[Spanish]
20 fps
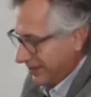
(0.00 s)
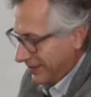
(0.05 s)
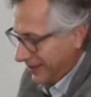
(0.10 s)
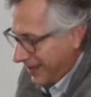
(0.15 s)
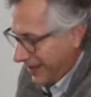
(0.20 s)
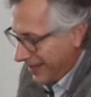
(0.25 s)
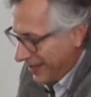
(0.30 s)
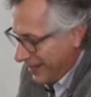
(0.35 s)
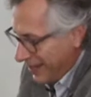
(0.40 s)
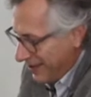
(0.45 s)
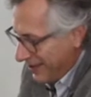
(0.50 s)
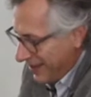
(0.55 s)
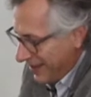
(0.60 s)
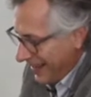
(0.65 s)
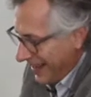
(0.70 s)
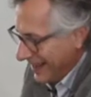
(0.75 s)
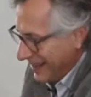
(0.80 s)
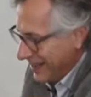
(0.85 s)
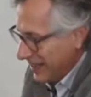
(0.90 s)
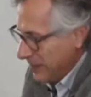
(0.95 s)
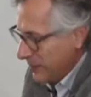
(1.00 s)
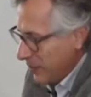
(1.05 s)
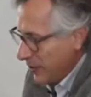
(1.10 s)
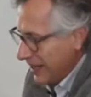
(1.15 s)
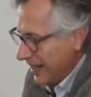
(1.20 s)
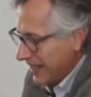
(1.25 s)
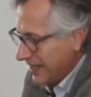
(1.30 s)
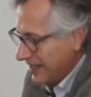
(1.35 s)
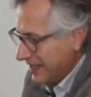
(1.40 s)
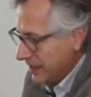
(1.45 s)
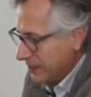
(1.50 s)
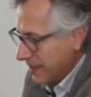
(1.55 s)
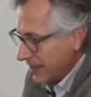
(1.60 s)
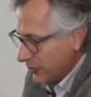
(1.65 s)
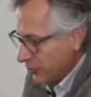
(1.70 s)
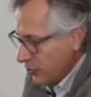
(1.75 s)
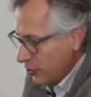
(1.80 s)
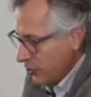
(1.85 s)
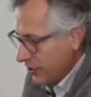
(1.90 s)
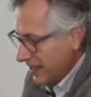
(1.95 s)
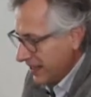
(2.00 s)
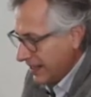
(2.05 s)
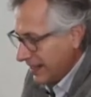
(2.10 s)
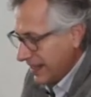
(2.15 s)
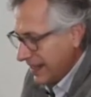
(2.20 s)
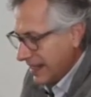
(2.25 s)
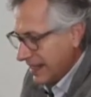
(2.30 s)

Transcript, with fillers: describe el tipo de legitimaciones,